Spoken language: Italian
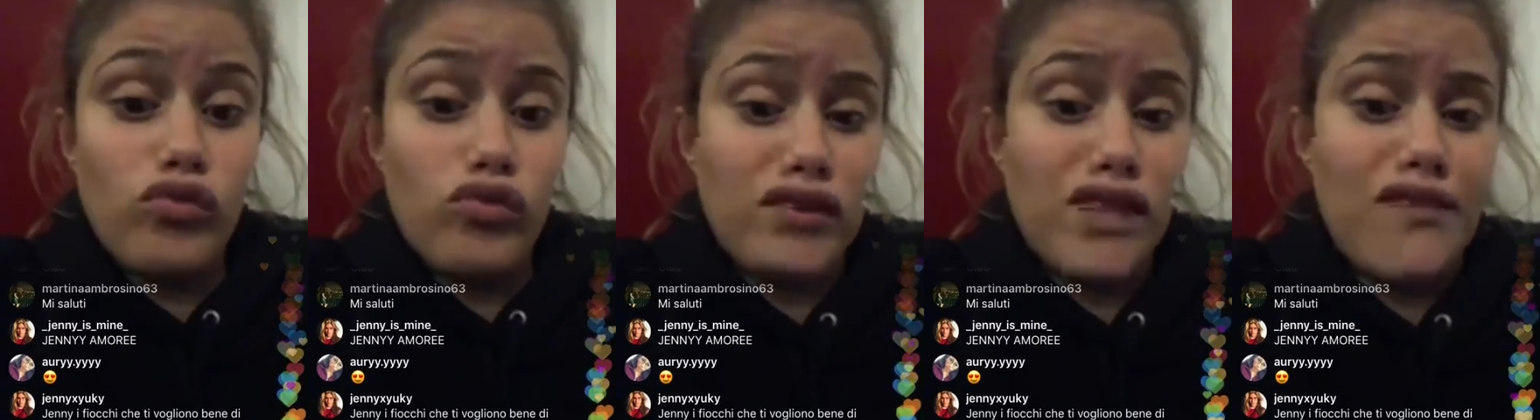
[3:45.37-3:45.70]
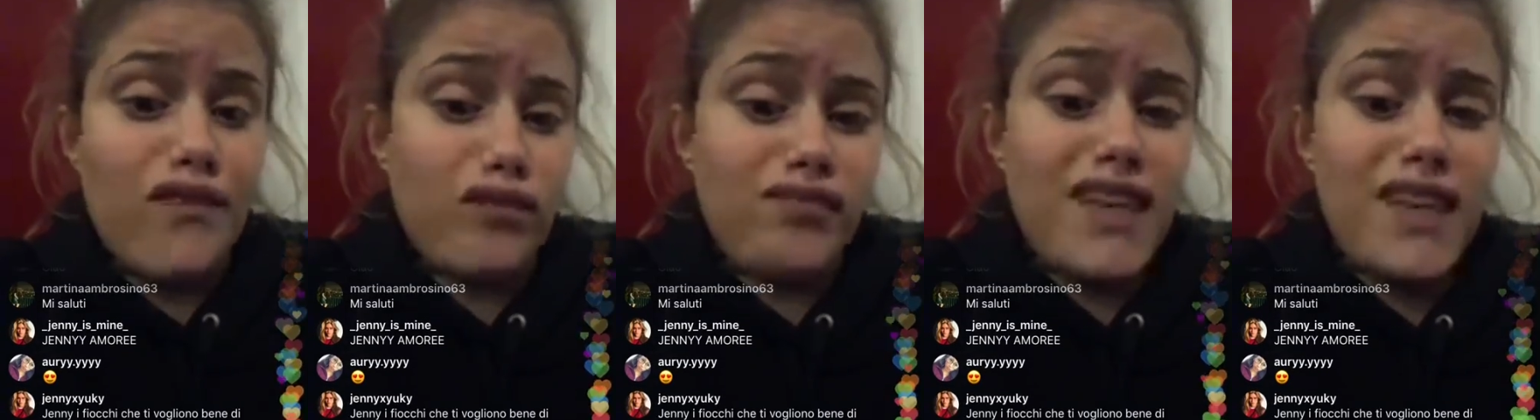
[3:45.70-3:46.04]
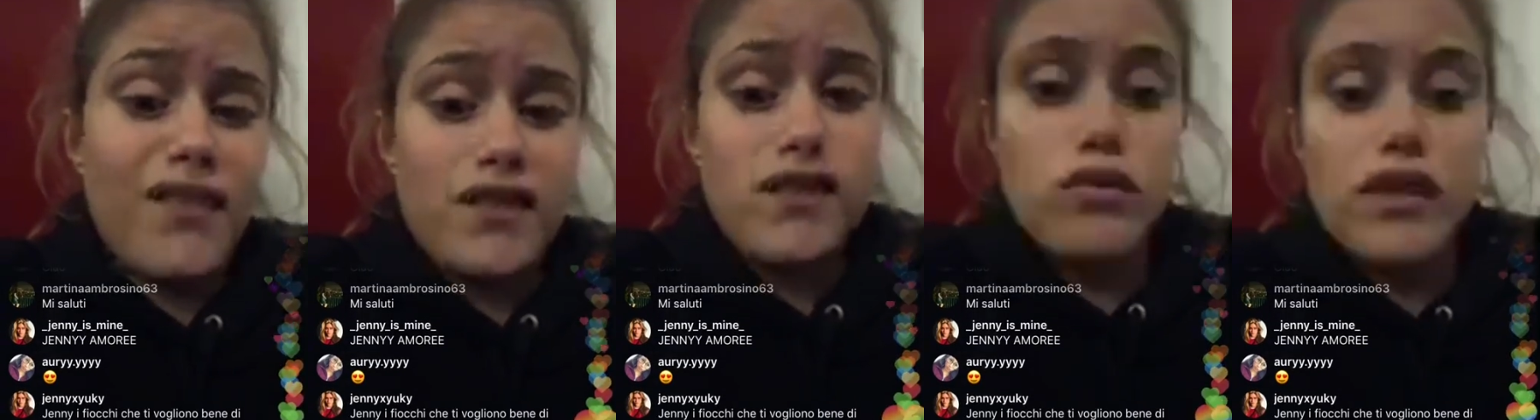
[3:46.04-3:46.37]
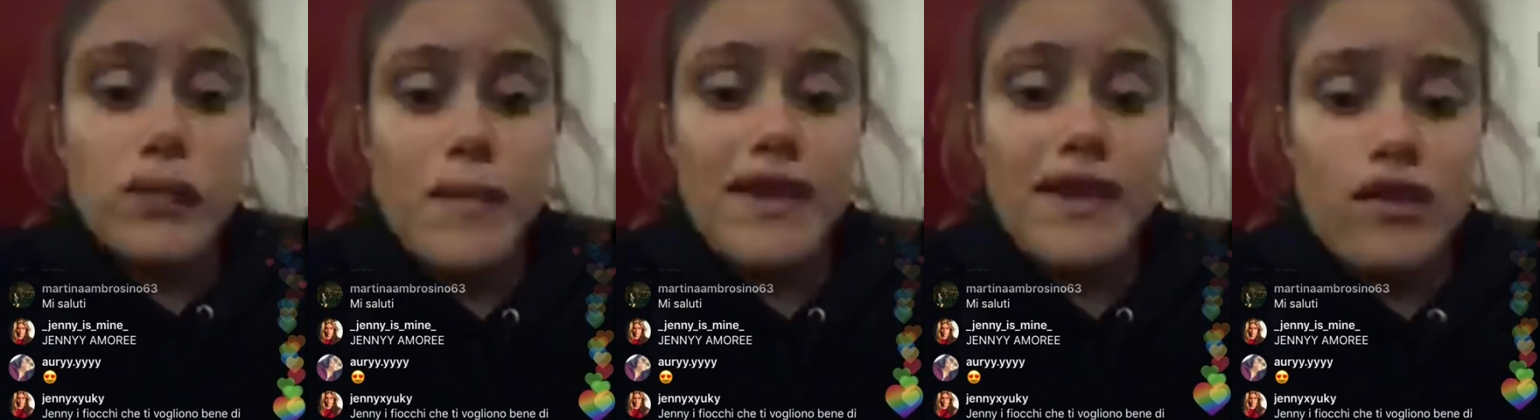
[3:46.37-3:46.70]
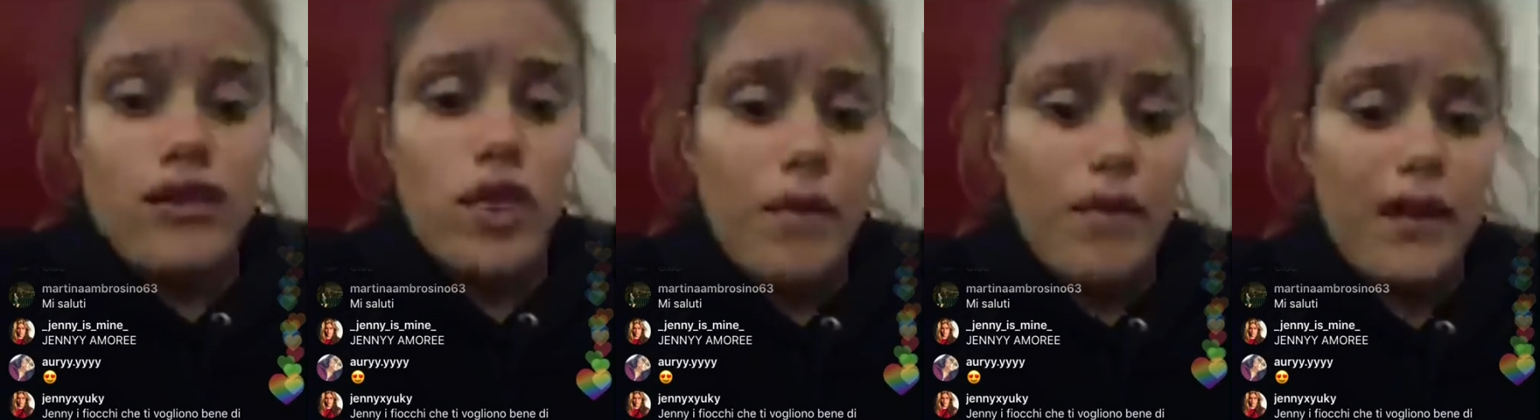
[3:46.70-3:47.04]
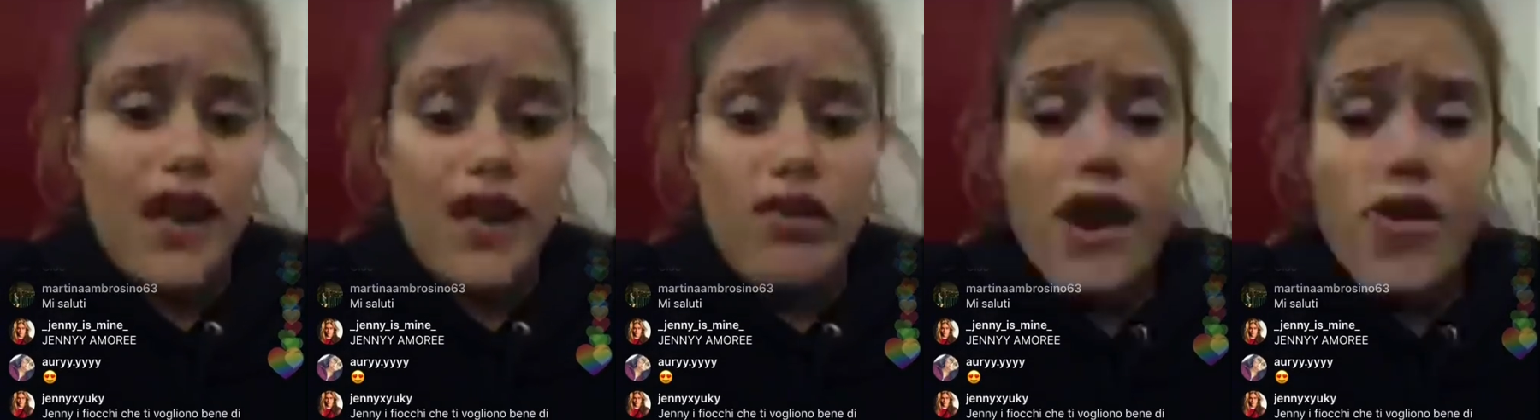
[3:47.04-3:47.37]
non, devo dirvi assolutamente nulla
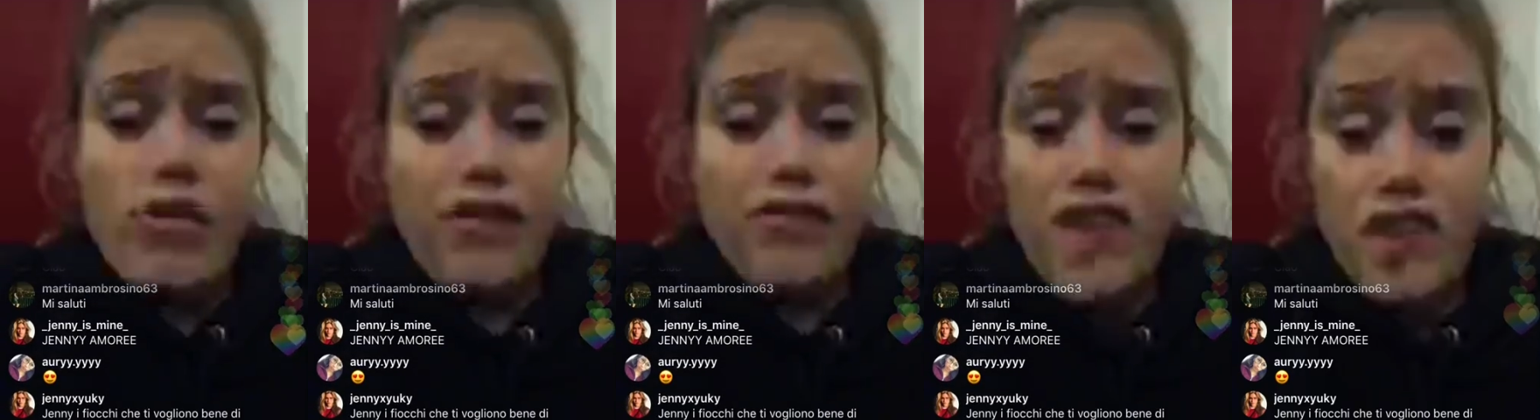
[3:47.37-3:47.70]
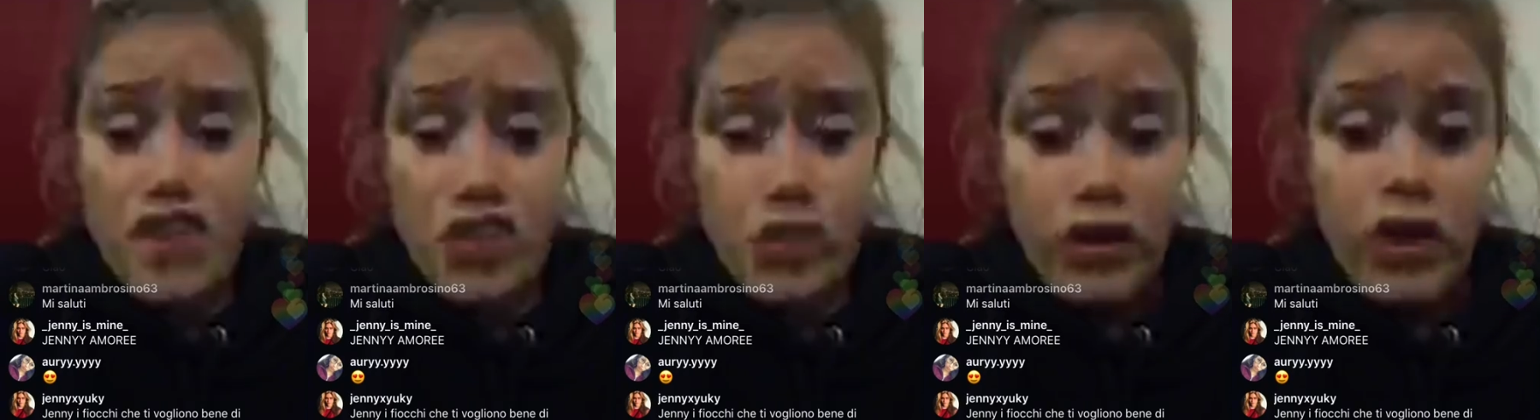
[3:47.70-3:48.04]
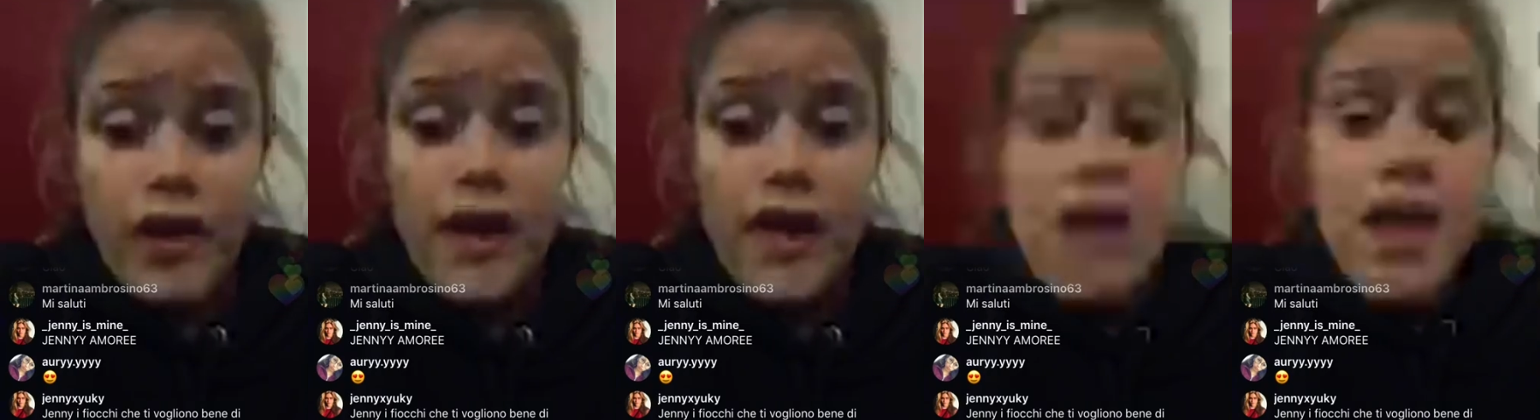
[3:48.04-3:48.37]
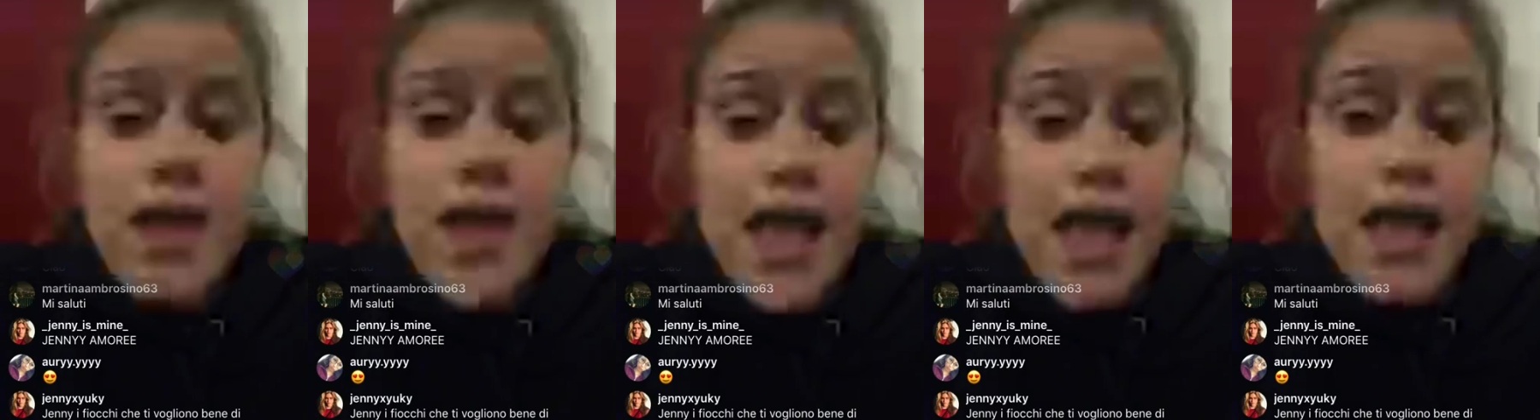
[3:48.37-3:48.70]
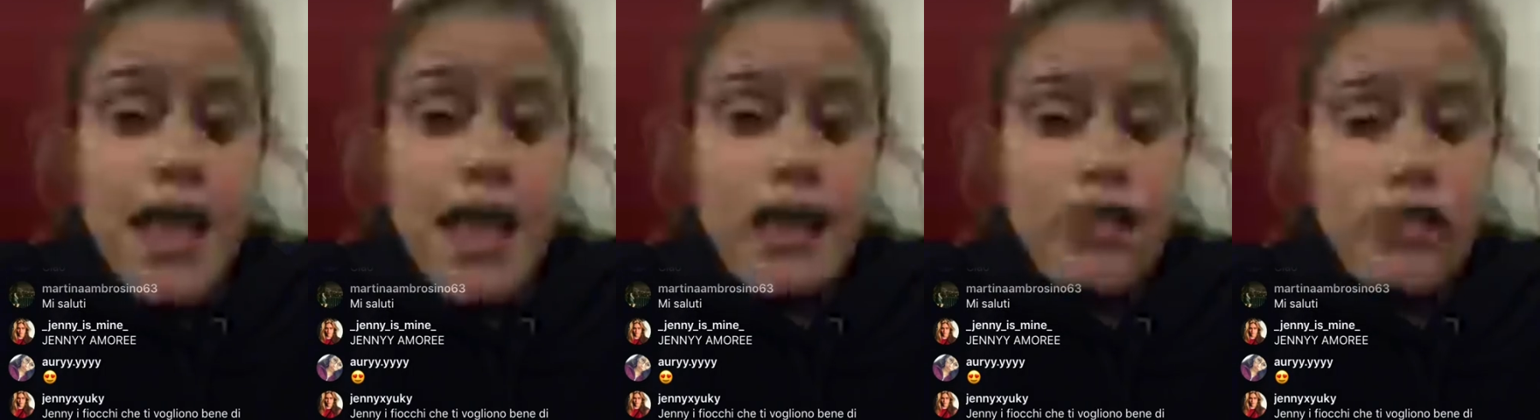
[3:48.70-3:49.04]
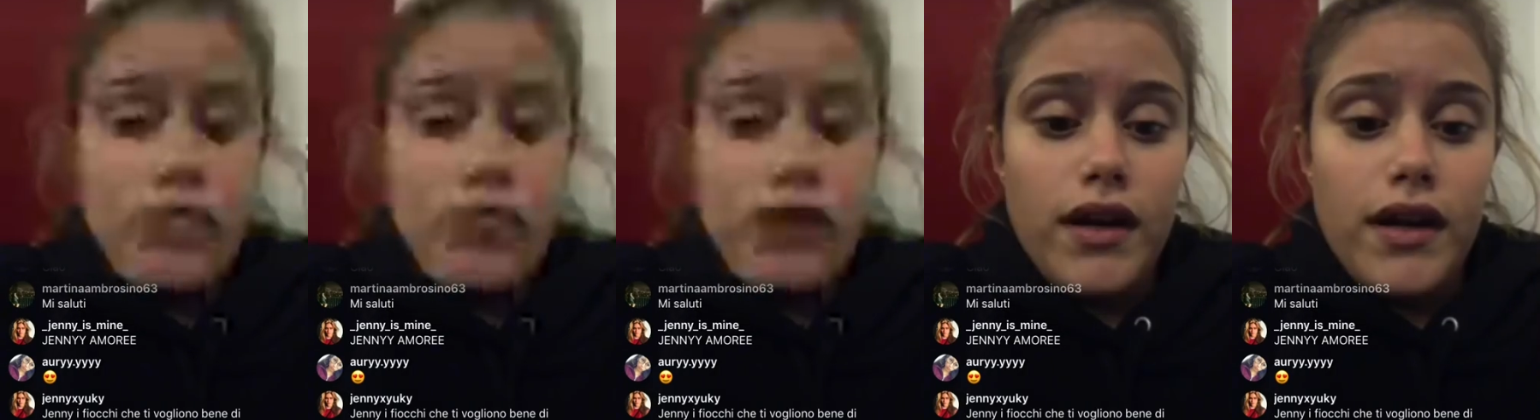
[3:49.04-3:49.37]
perché non è una fiction, è
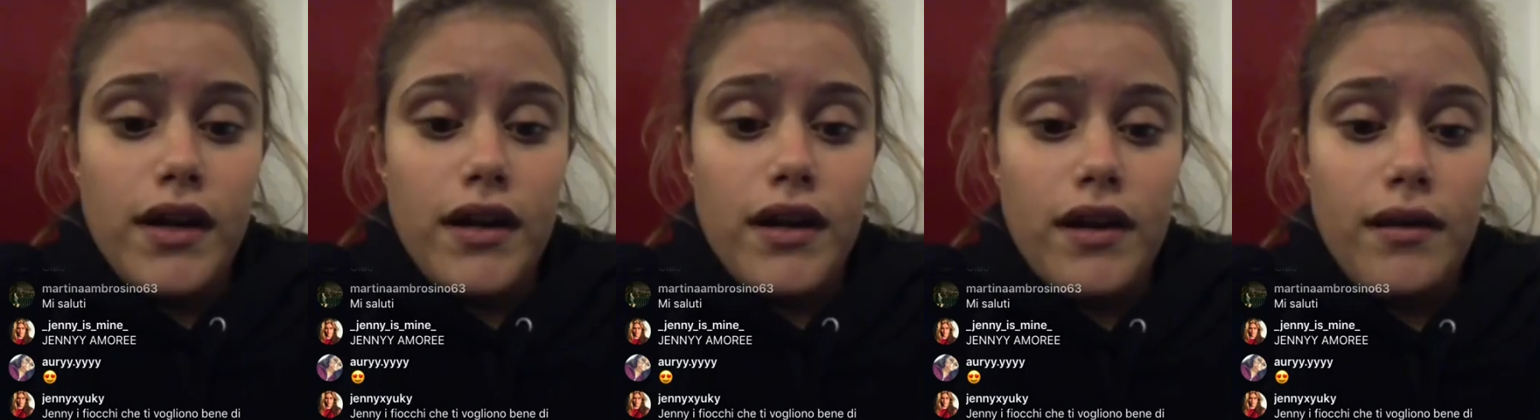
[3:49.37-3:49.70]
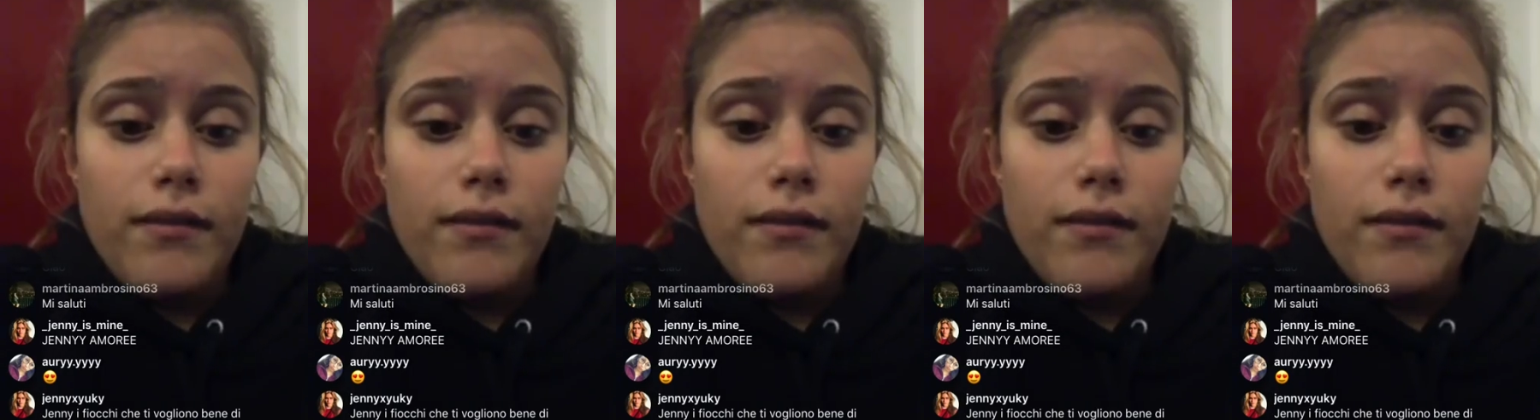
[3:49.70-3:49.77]
un...